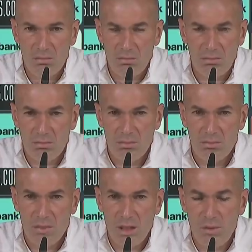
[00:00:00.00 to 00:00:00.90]

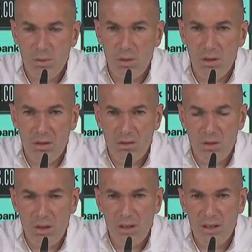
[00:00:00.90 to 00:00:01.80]
mm, el fútbol
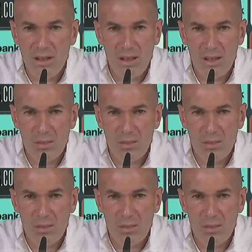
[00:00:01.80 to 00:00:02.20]
hoy en día